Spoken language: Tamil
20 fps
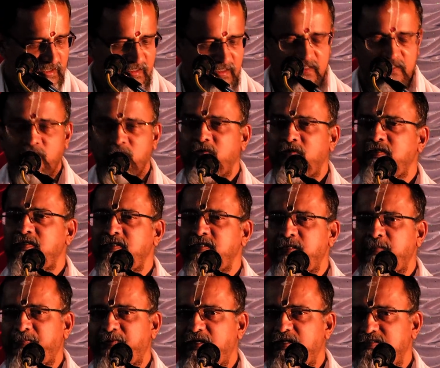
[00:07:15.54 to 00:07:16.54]
இந்த
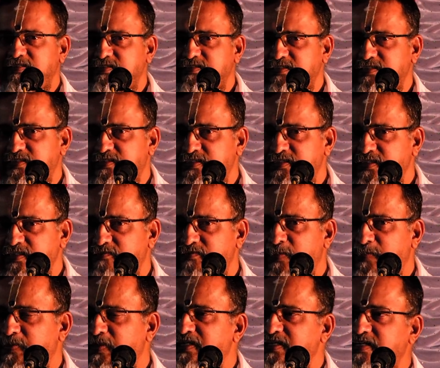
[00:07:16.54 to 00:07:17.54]
குழந்தைய பார்த்து
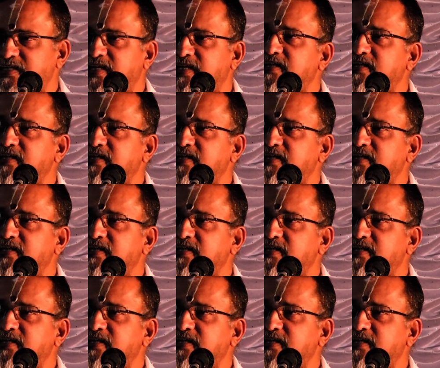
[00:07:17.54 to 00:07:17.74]
அவள் அப்பாட்ட